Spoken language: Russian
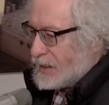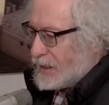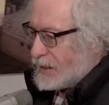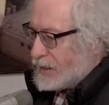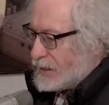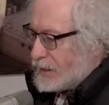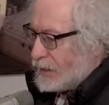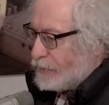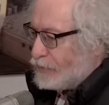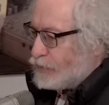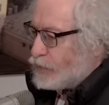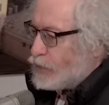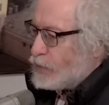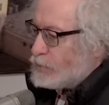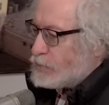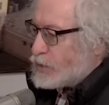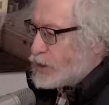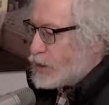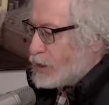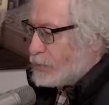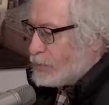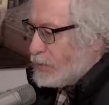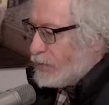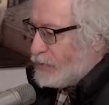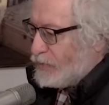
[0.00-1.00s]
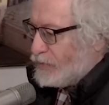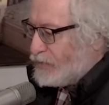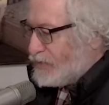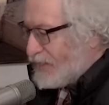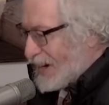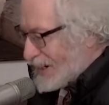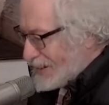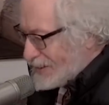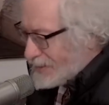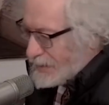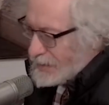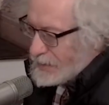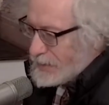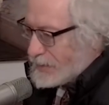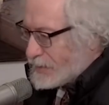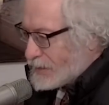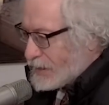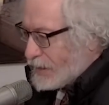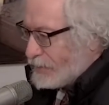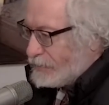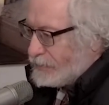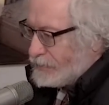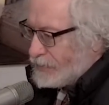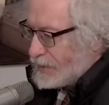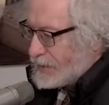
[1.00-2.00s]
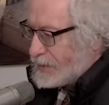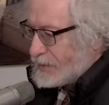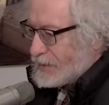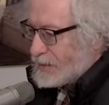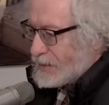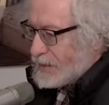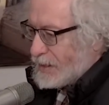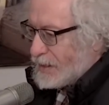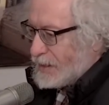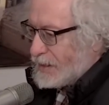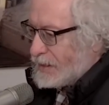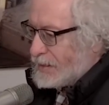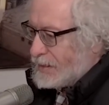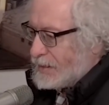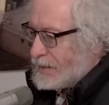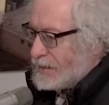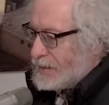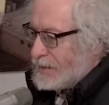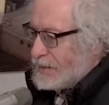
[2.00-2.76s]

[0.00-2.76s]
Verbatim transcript: Дело не в том, чтобы вводить там войска